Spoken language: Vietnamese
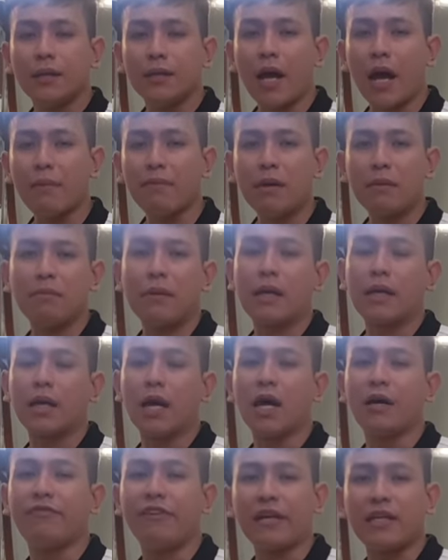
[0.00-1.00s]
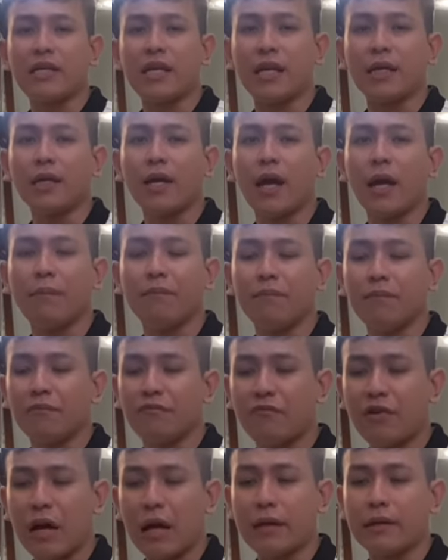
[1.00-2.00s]
để Minh Biker phát triển thêm
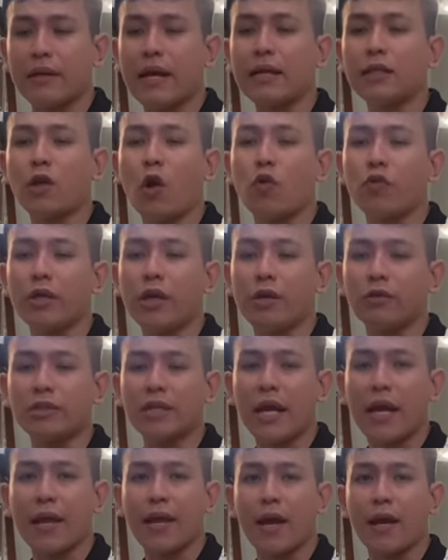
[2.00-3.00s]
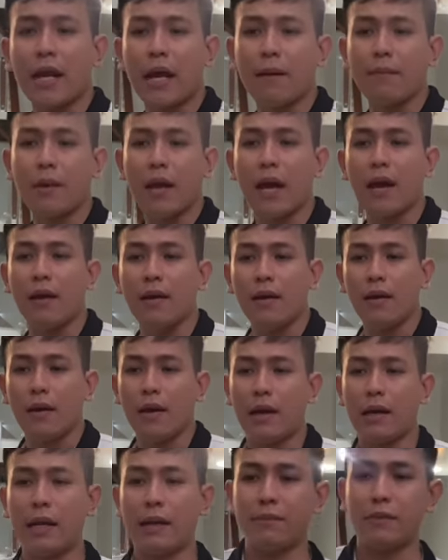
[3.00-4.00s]
và ráng thu nhiều xe cho anh em nha.
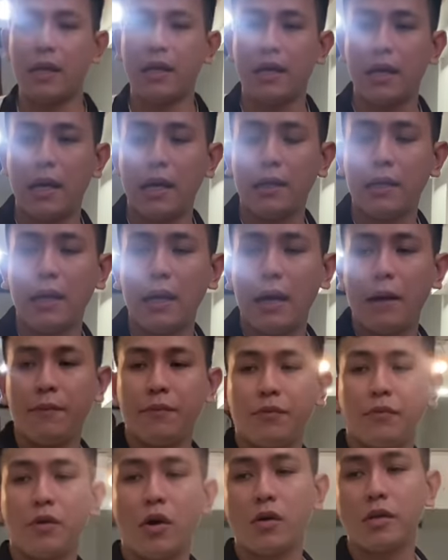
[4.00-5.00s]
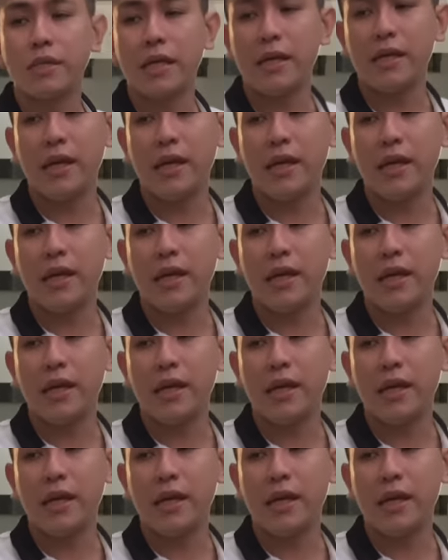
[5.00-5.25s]
Anh em nhìn đi thấy không? Con xe